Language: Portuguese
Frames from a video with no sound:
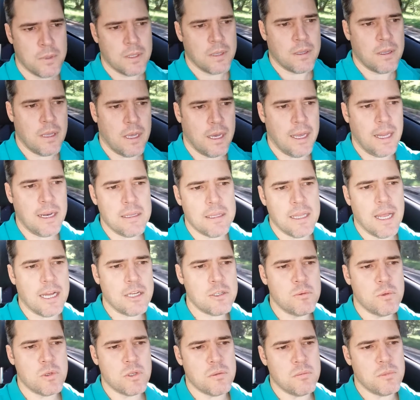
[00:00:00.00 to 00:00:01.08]
A
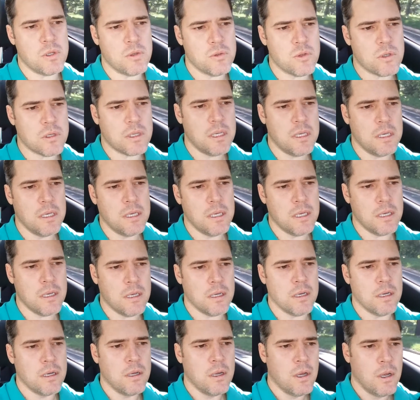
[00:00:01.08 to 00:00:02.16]
realidade, meus amigos,
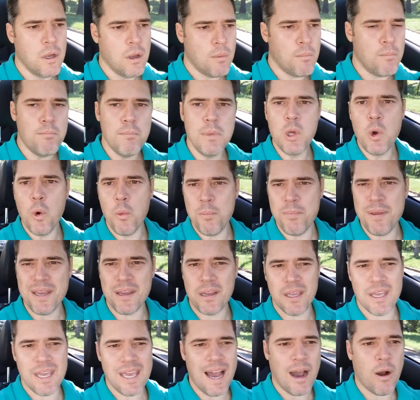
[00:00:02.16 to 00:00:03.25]
que míope
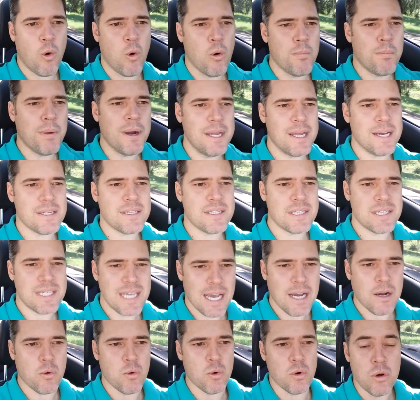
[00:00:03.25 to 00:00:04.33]
que acompanha
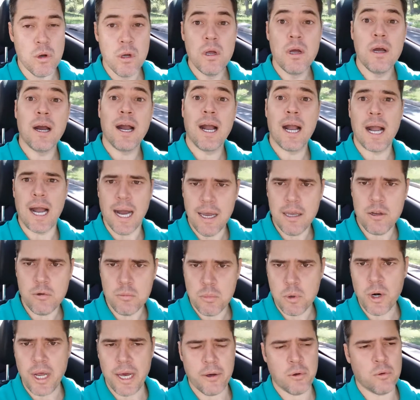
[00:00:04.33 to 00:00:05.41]
cego cai no
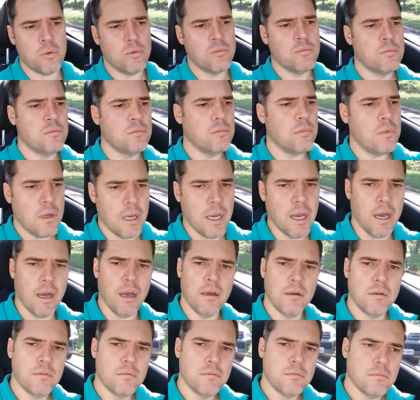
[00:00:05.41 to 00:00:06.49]
buraco. É,
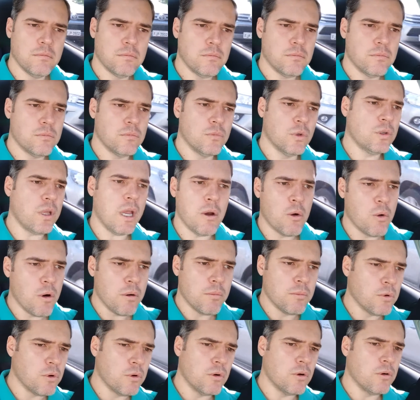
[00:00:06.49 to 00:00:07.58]
não tem
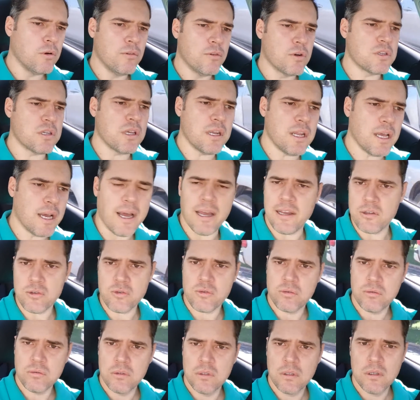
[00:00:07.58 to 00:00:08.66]
como você negar isso.
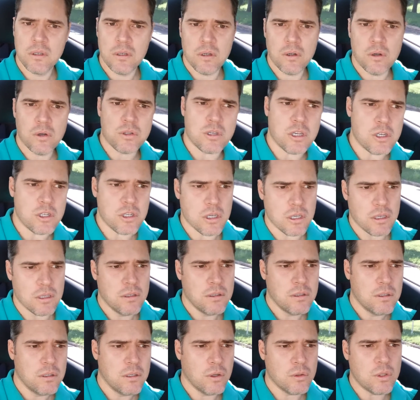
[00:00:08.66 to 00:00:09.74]
Ou seja,
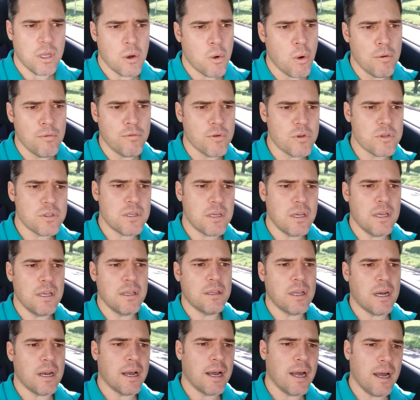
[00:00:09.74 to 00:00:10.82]
não tem como você
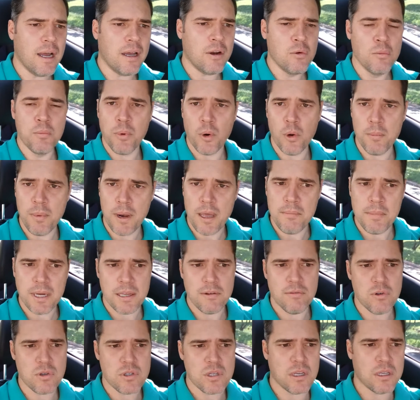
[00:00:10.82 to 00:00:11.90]
entregar um problema que
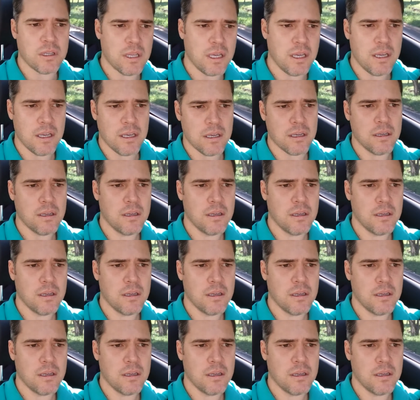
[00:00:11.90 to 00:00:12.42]
você tem